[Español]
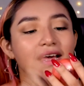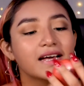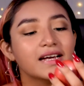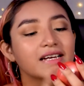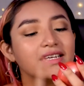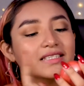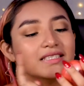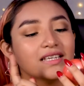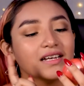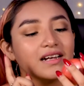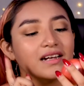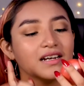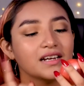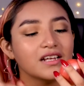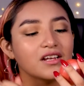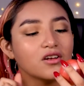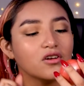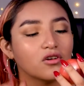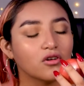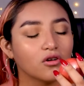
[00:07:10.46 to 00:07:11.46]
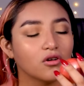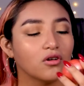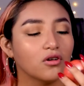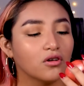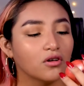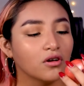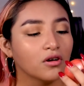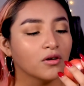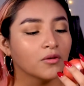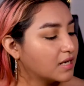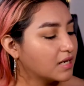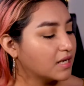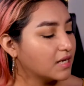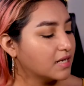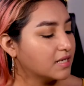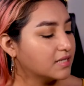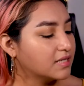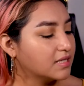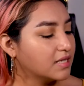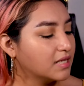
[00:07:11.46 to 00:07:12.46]
Es de Clean Color,
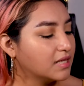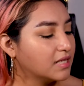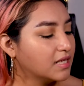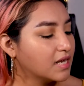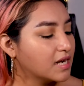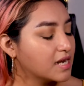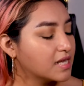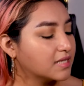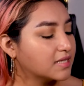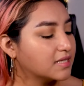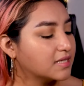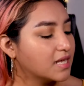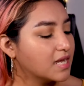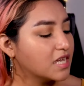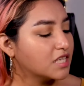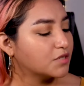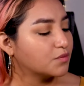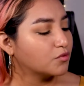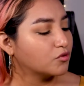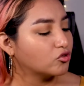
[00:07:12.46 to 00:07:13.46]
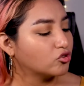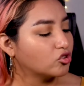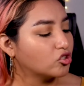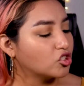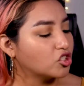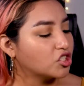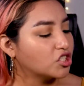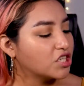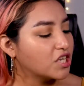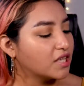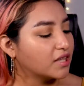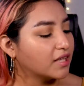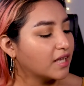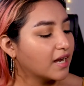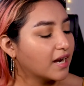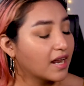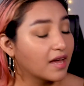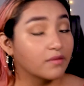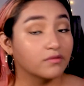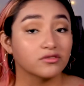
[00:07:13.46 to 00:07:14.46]
este tiene 6.7
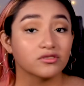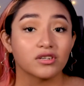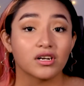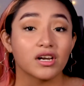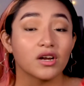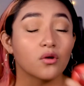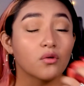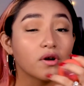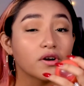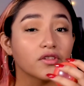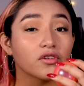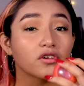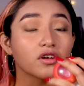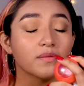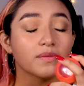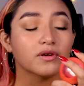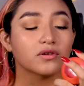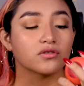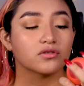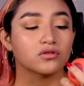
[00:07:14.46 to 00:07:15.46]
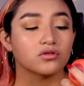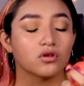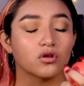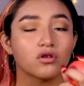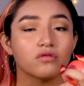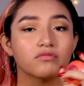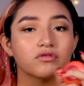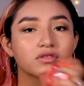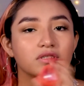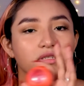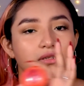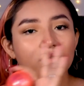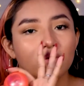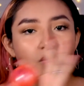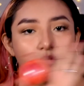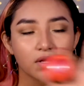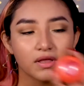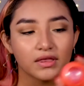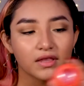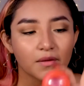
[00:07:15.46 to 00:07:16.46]
gramos. Recuerdo que me costó como
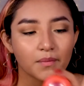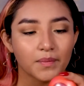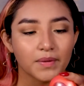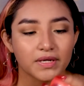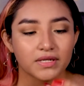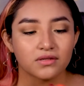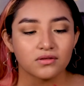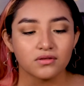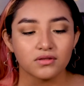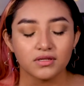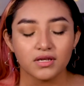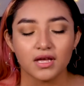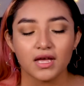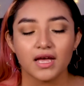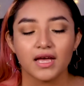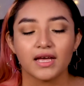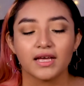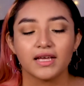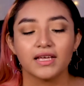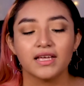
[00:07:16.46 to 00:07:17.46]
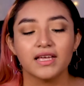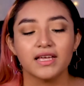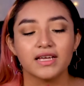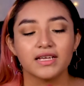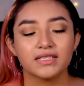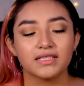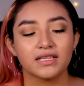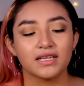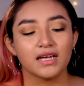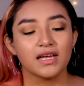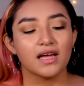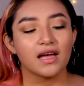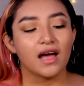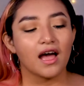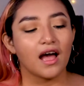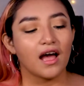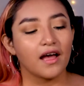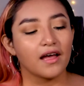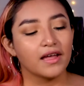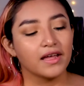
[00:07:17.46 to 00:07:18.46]
50 pesos. Y es que
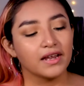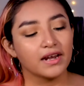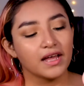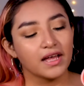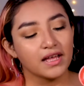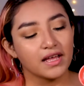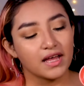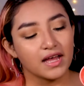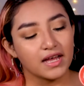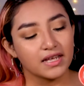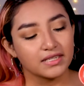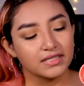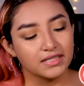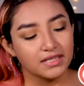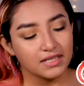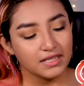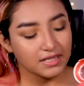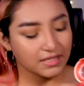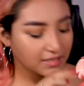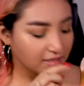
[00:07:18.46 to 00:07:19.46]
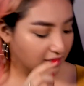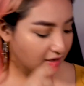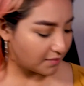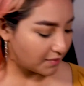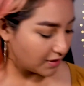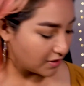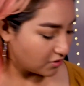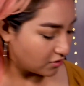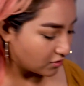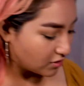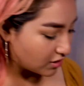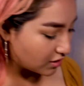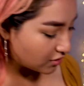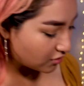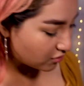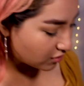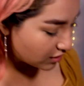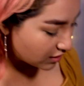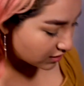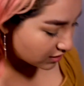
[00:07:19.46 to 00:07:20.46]
era así de este tamaño, que
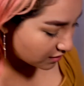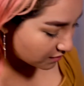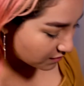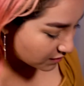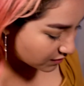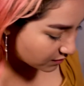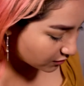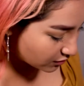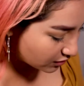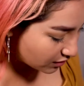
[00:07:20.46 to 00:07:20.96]
creo que es el mismo